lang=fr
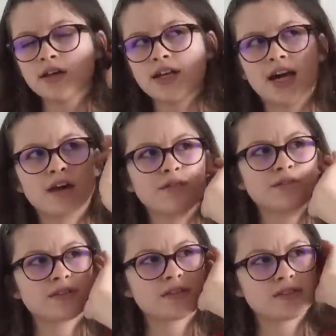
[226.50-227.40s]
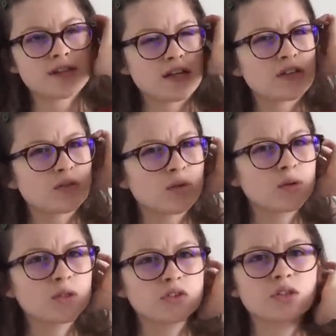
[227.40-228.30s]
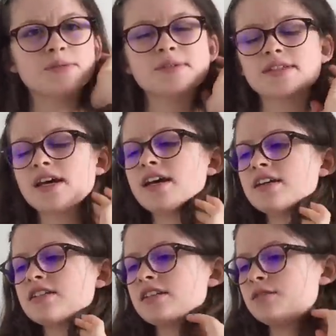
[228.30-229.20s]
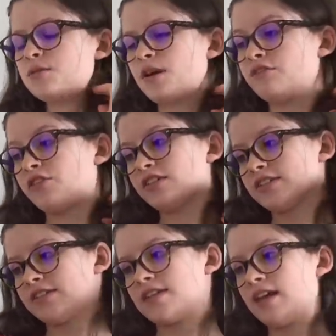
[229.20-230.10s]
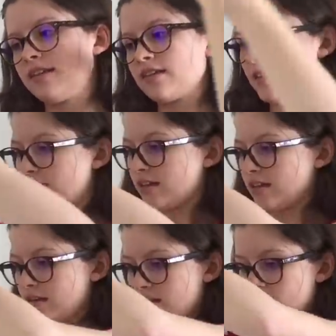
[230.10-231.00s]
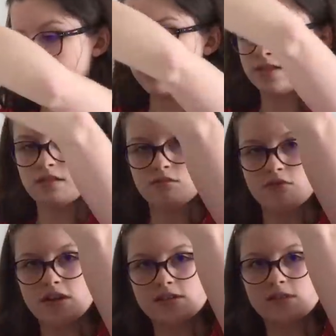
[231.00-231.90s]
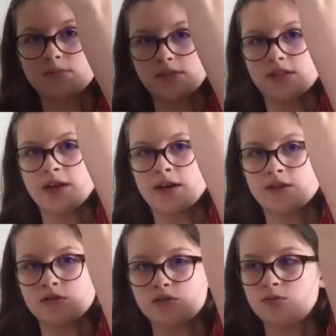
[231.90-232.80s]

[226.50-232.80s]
47 euh, euros, un truc comme ça. Et je l'ai eu à 27. Donc, c'est une veste comme ça que je